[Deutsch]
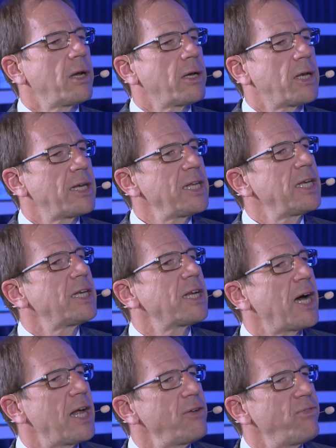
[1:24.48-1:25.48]
der
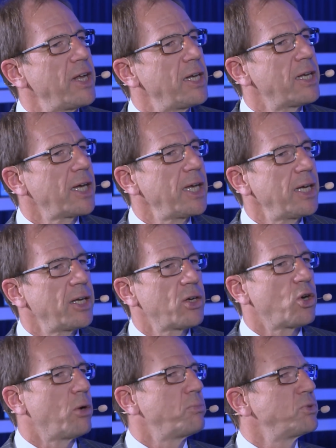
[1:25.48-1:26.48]
digitalen Welt redet,
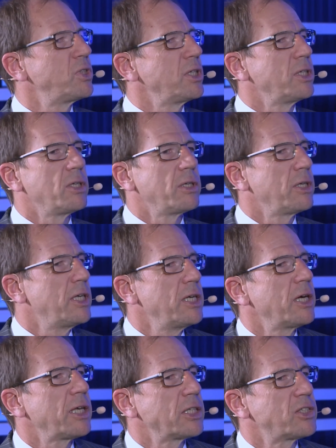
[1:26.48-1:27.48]
ob sie
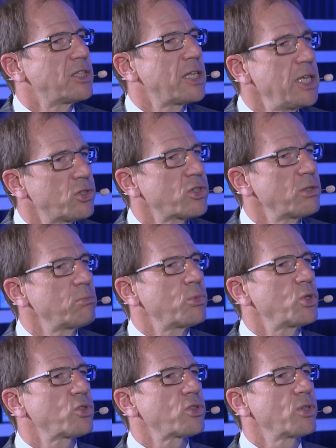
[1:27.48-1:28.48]
hier jetzt gießen
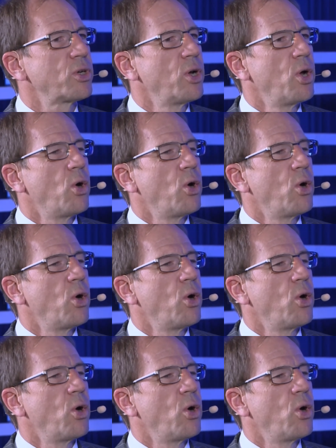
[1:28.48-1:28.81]
müssen